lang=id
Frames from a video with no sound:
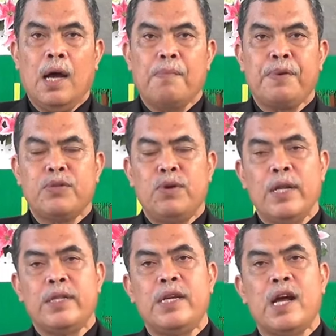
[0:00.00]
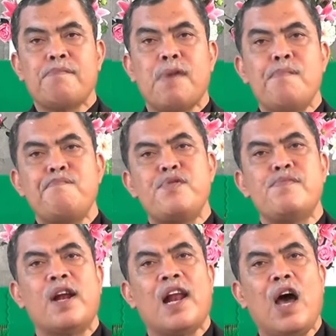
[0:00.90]
Apa Tuhan tidak
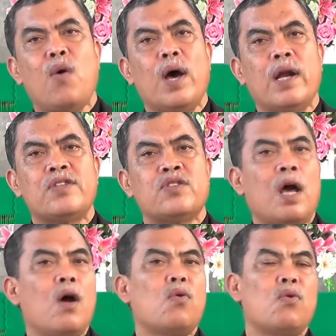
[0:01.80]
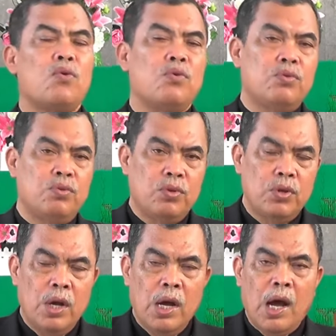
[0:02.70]
mampu melawan Saul
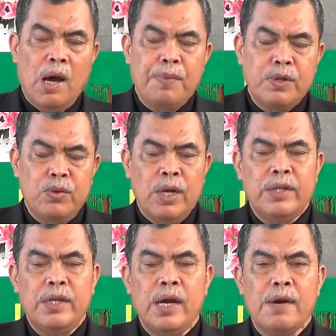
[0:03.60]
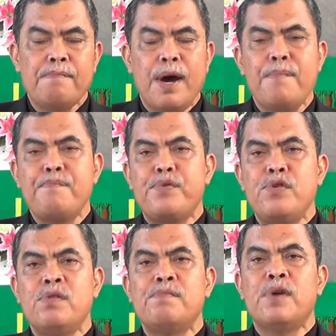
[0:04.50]
apa Tuhan tidak
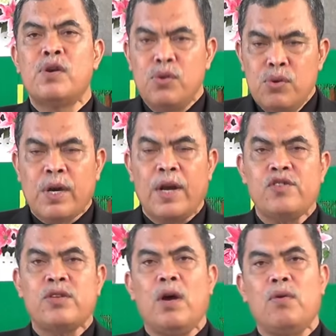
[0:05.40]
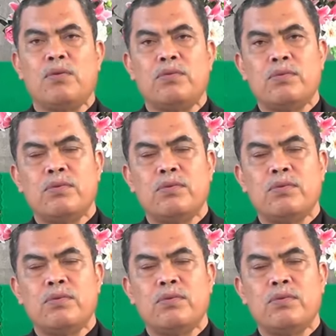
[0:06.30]
mampu menundukkan Saul?